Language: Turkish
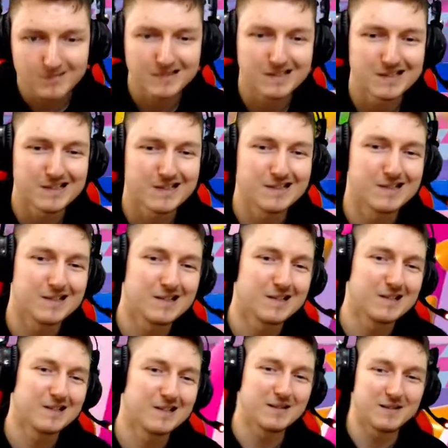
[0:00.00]

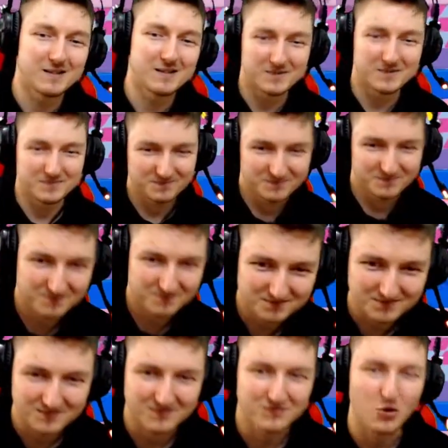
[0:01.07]
Ha.
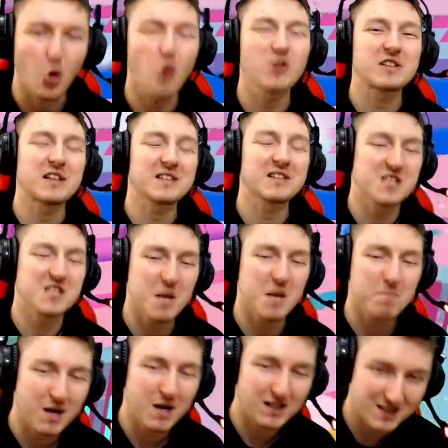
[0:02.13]
Nokta atışı
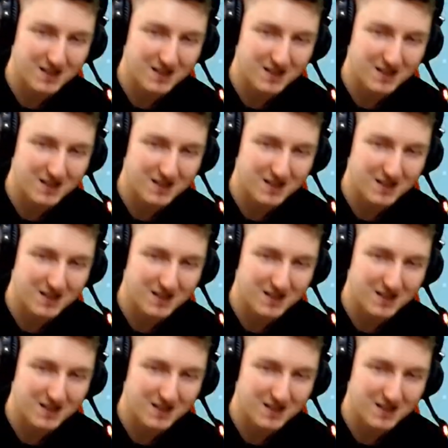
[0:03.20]
yapmak